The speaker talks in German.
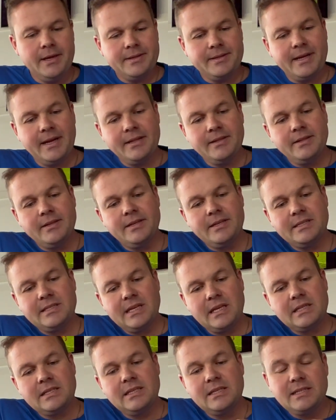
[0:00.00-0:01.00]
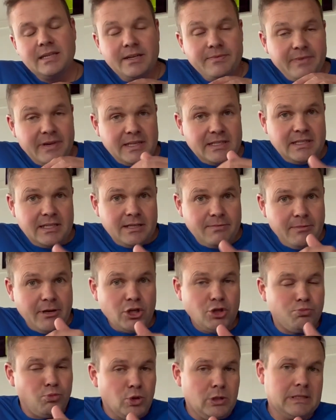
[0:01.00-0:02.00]
dann äh, setzt sich da halt wesentlich mehr
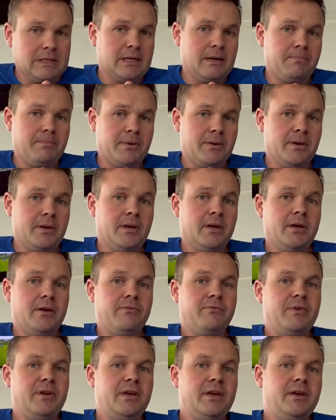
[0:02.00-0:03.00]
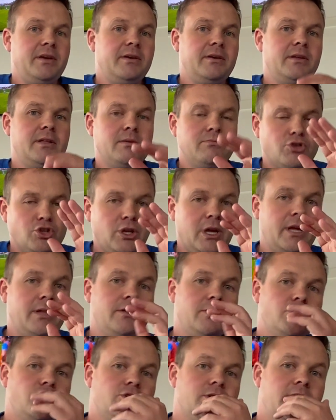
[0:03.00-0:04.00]
Schmutz ab wie in einem
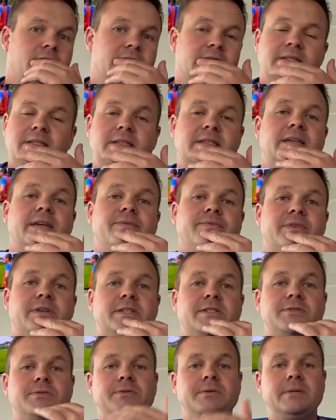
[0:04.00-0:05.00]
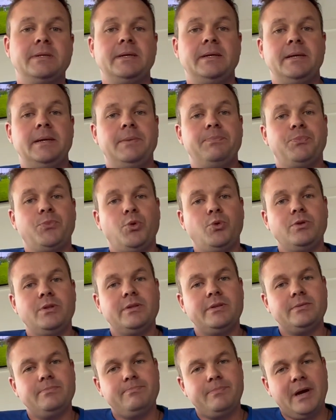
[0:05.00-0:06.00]
stehenden Stein. Das ist einfach so.
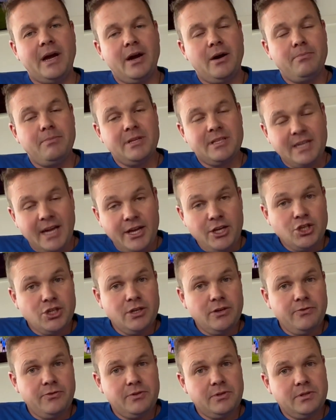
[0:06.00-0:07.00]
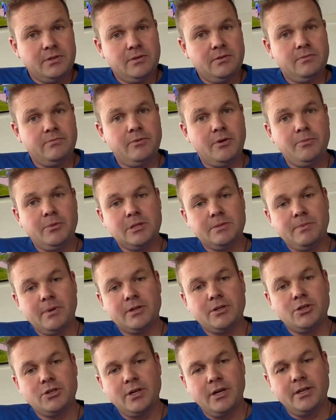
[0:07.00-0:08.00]
Und bei einer Metallschrift, wenn man jetzt
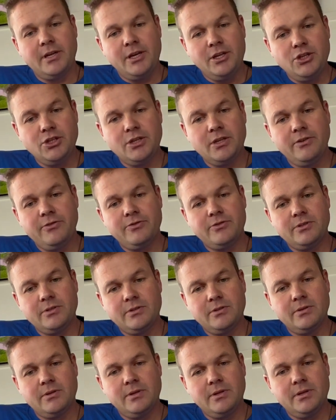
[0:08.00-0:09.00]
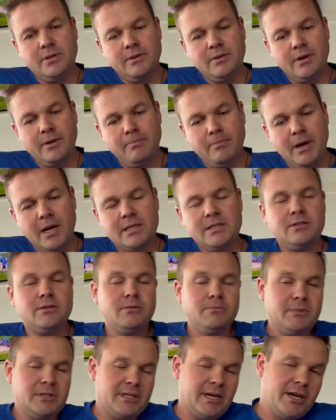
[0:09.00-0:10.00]
praktisch keine Inschrift äh, macht, sondern
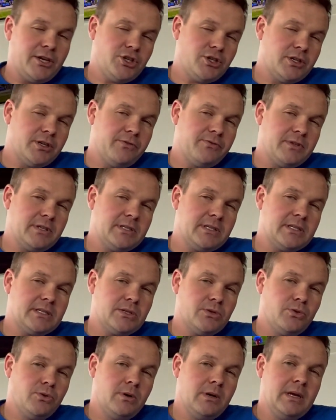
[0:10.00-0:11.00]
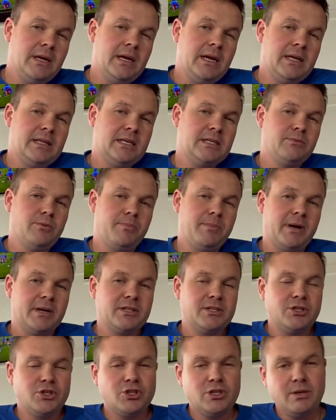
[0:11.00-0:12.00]
Metallschrift, ist es so, dass man
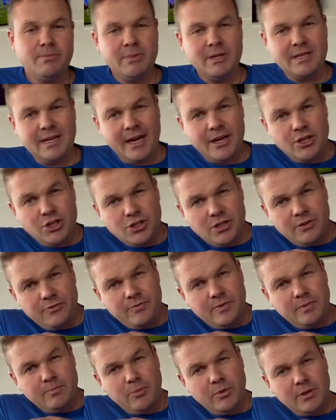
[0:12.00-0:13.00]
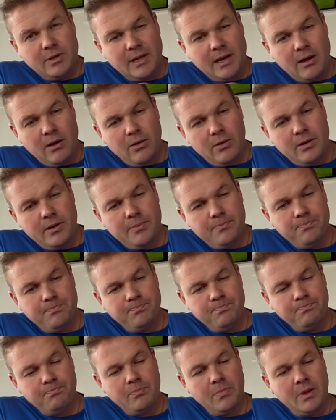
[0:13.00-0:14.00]
praktisch die Metallschrift, wenn man da,
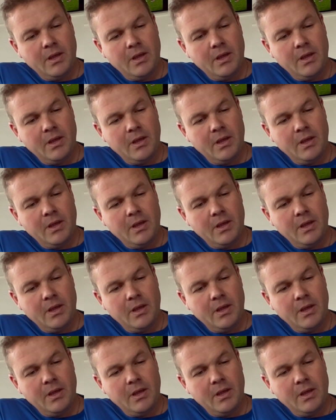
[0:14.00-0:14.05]
ähm,